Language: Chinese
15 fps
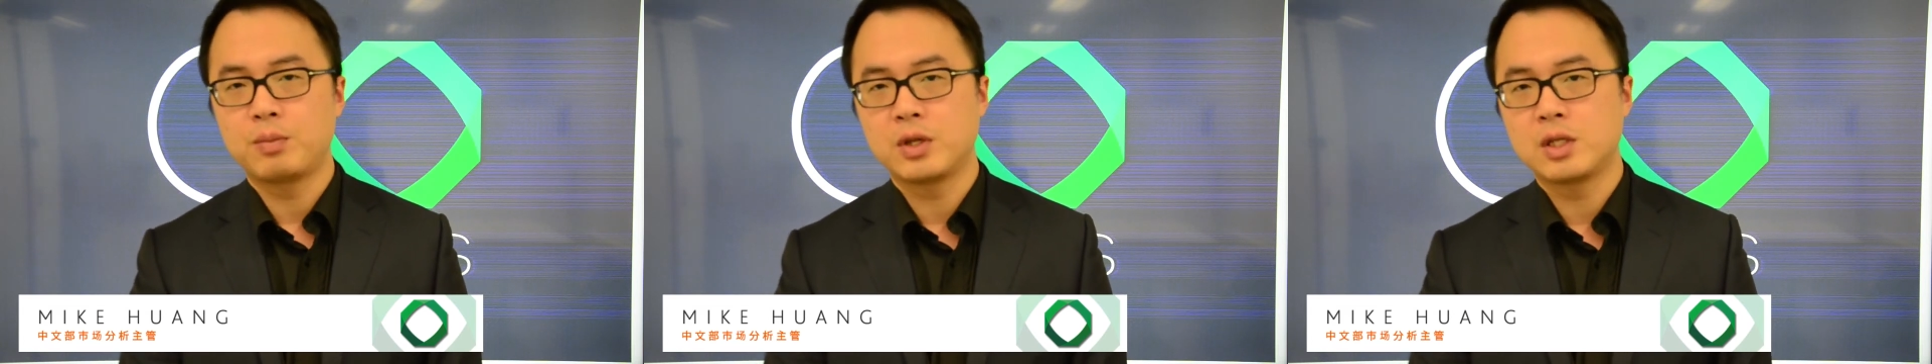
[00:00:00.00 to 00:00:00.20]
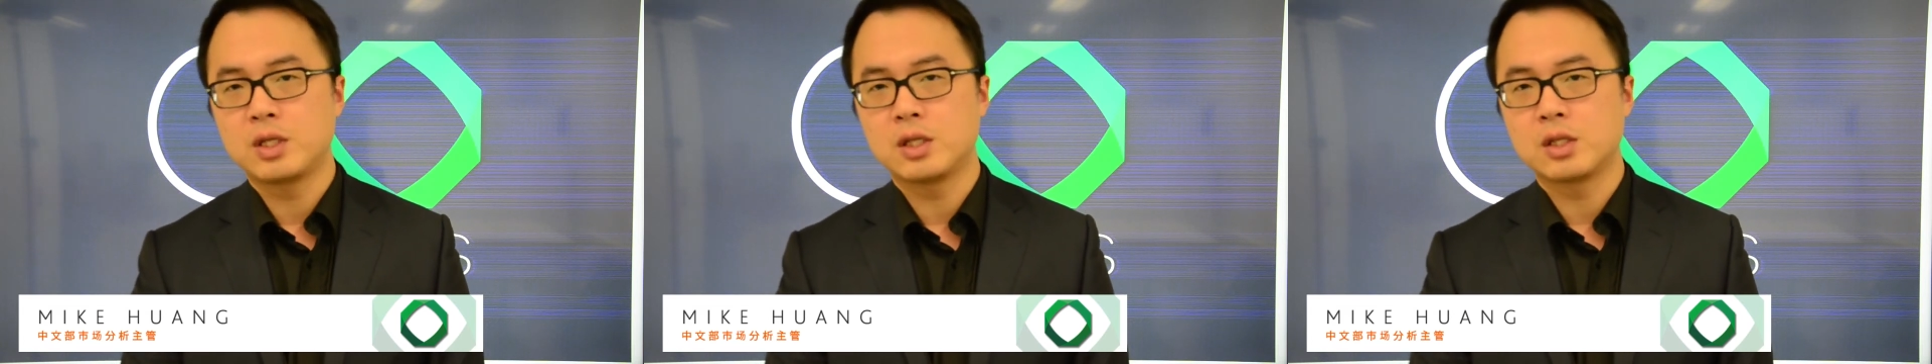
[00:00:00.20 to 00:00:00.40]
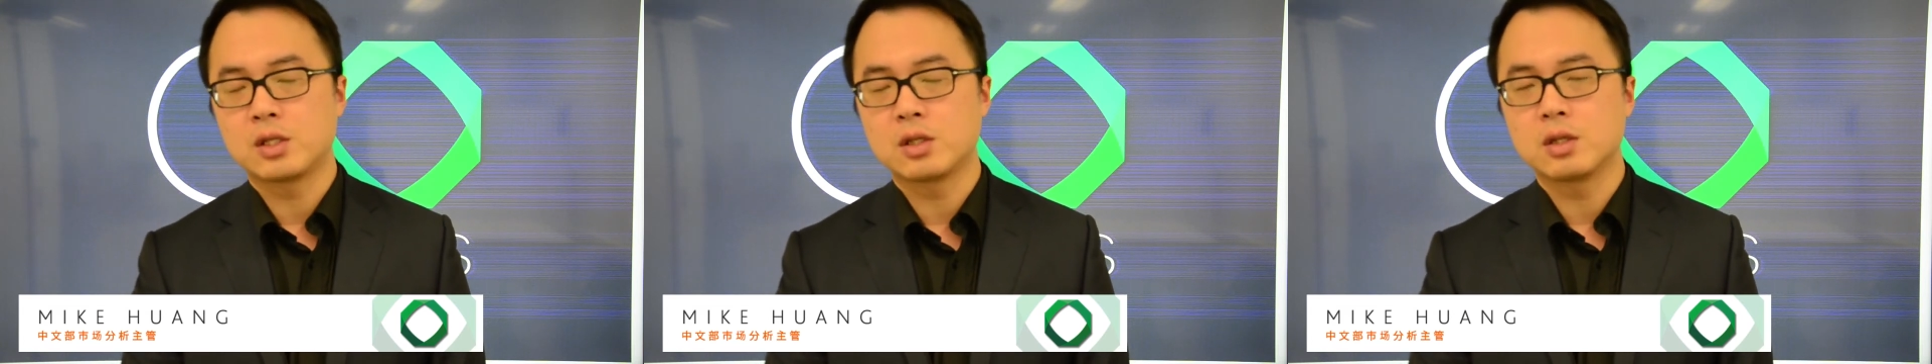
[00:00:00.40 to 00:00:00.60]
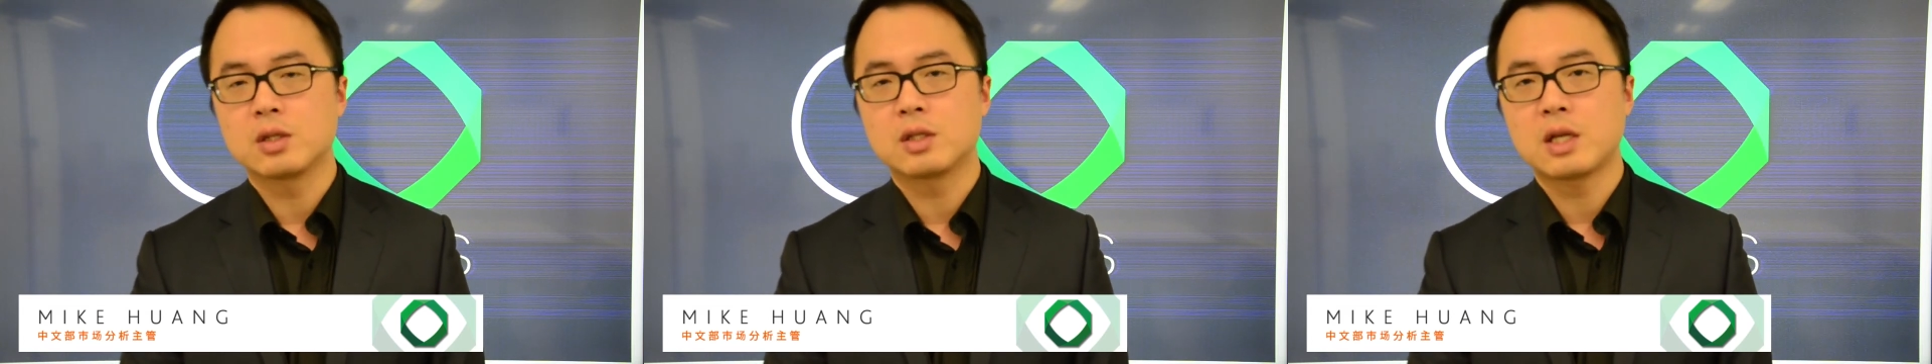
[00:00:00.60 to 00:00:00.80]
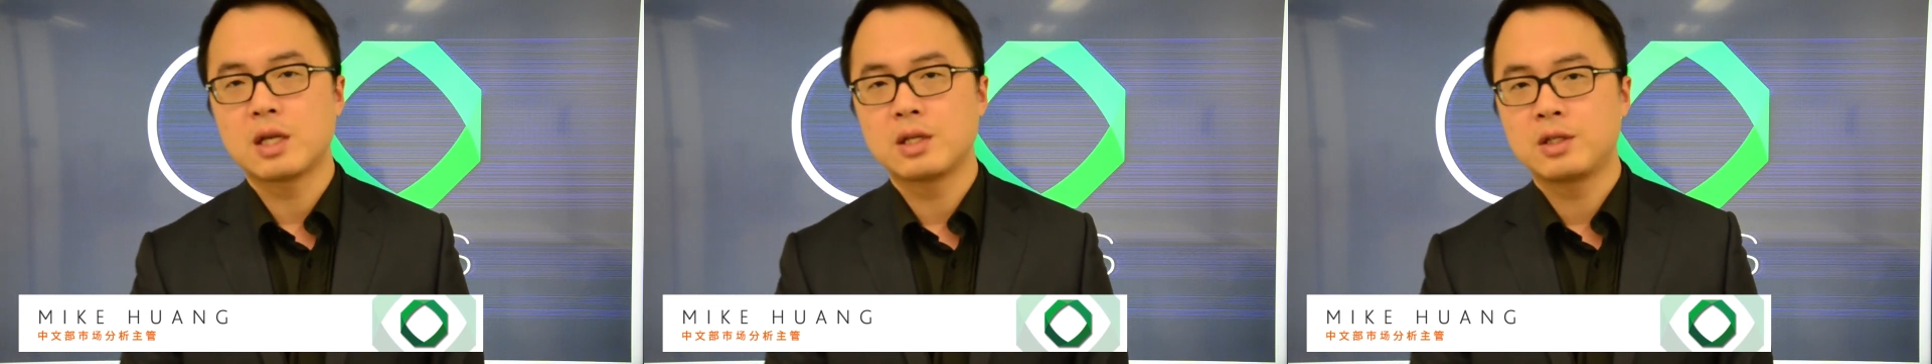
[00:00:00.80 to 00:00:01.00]
逼近至
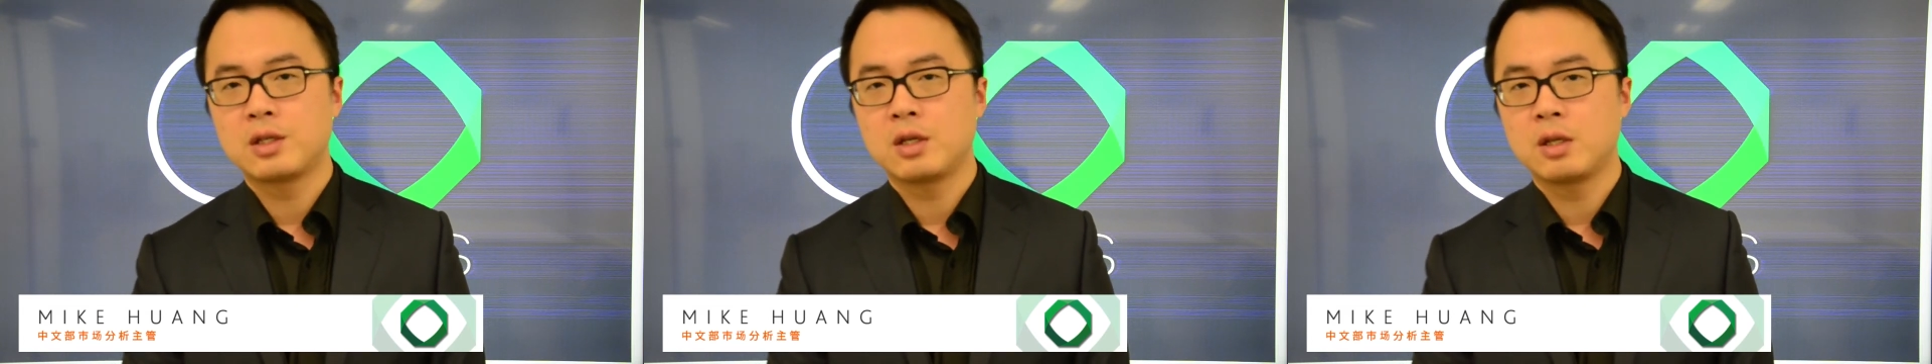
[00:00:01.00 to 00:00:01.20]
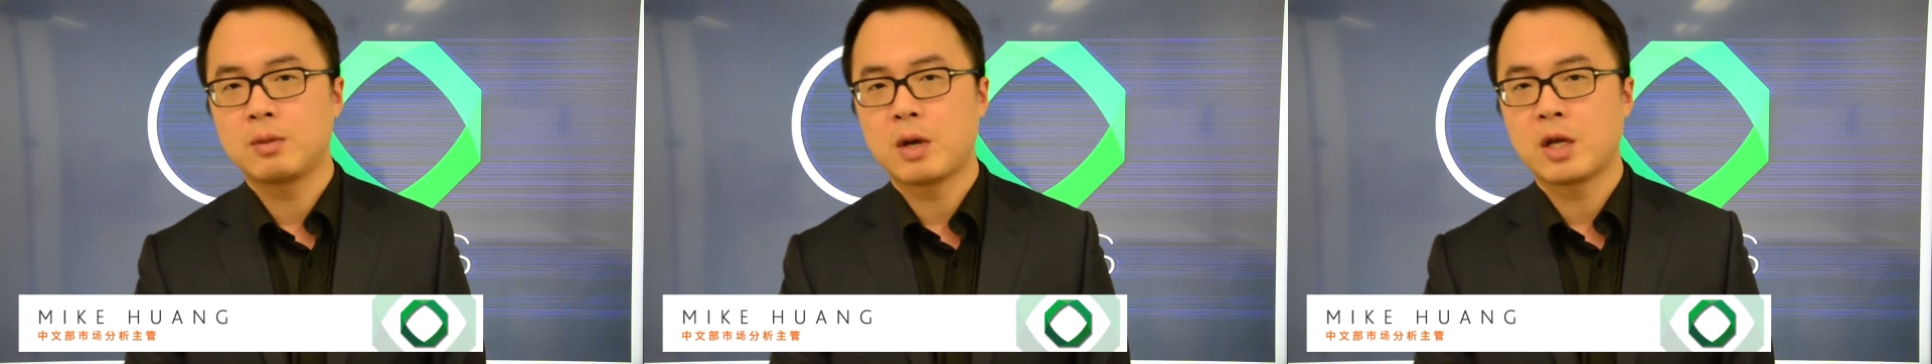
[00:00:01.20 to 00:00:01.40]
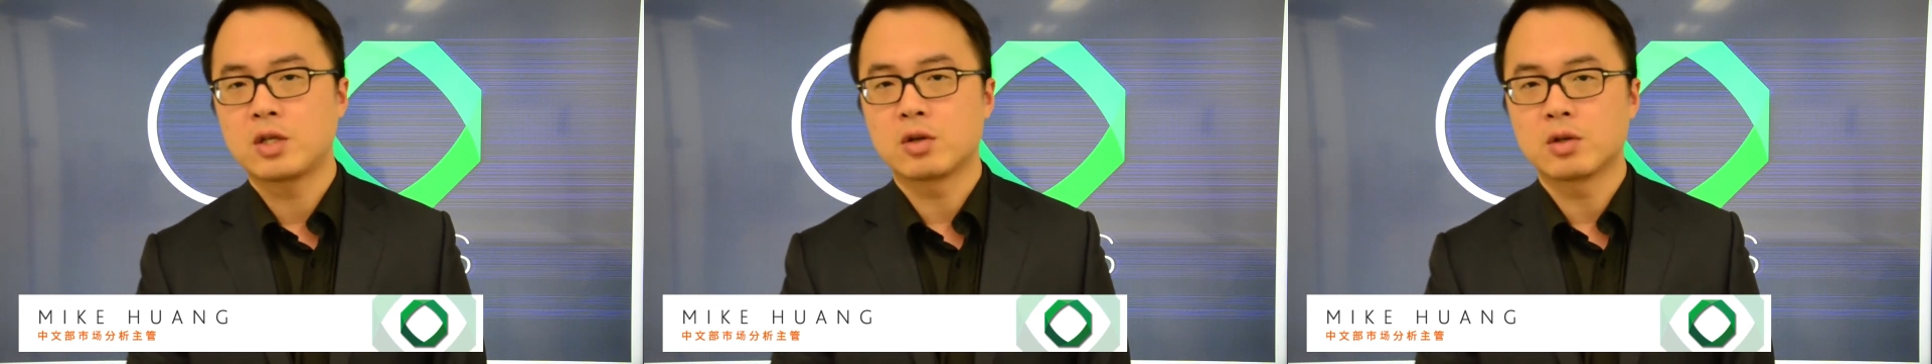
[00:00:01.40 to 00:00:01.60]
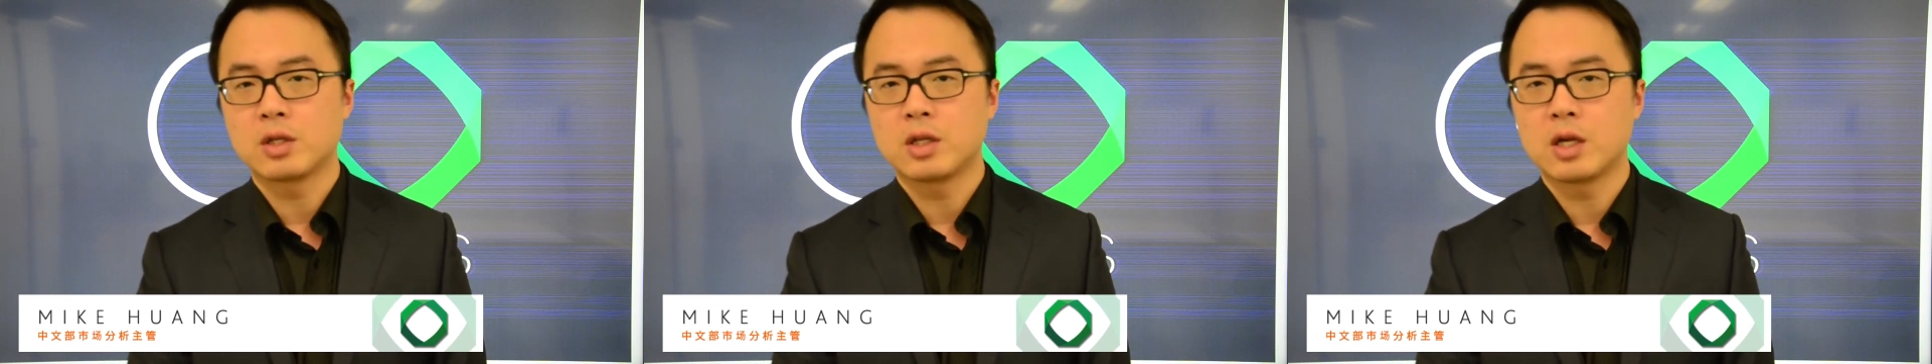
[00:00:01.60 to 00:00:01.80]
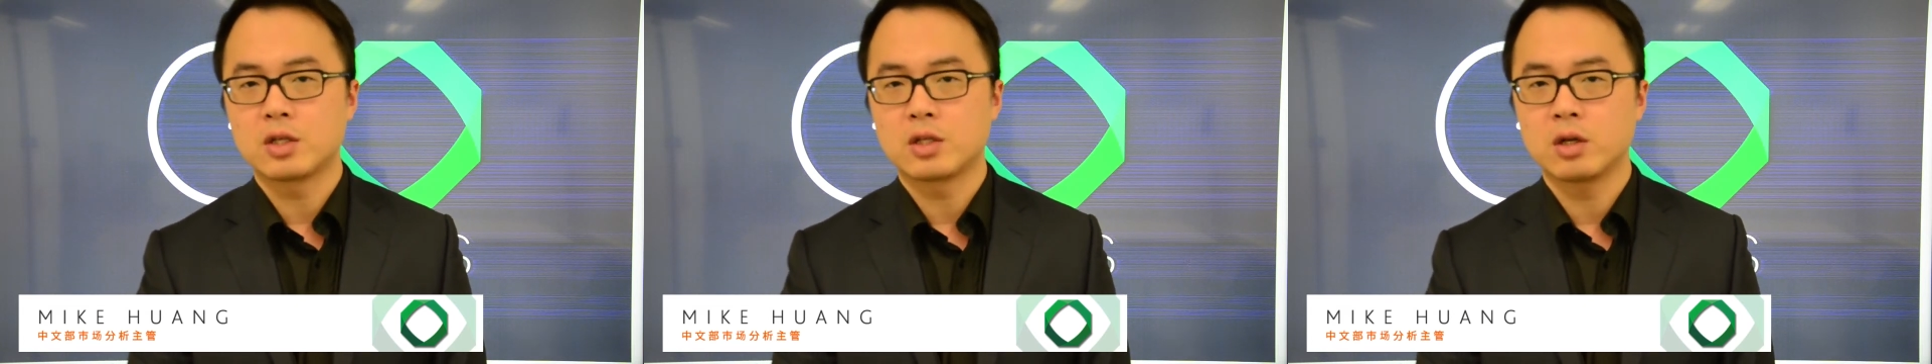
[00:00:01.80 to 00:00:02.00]
三千一百九
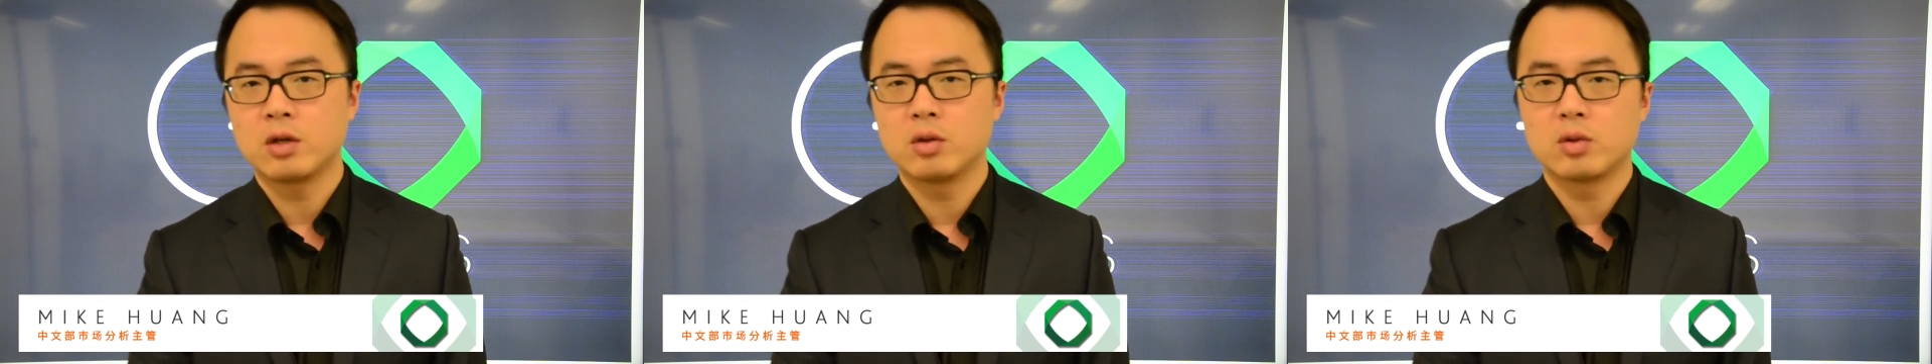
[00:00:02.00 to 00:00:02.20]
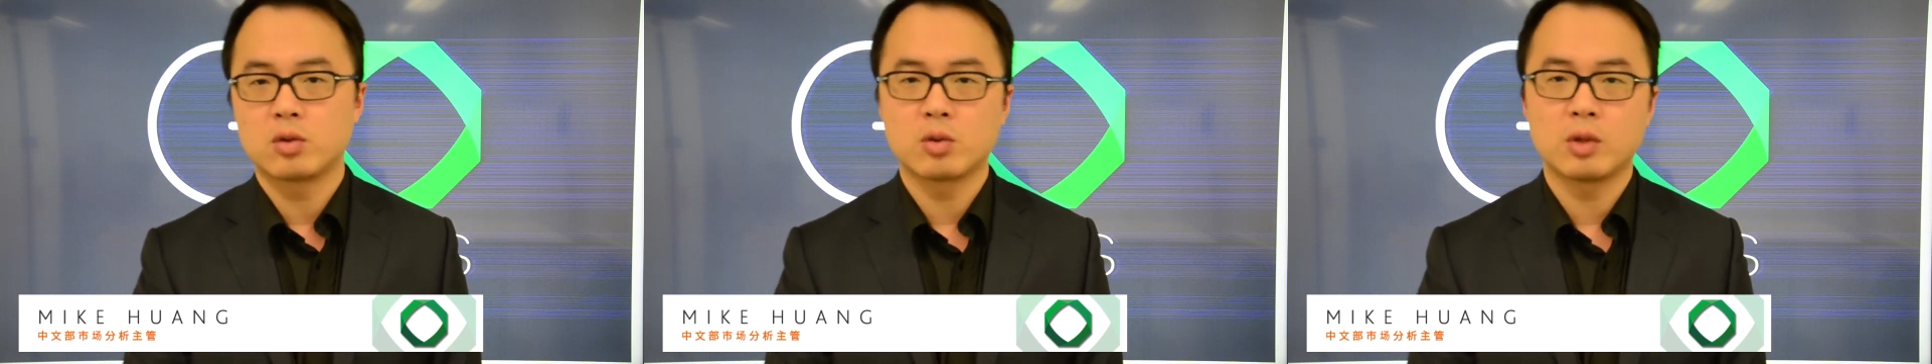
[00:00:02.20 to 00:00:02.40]
十点之后，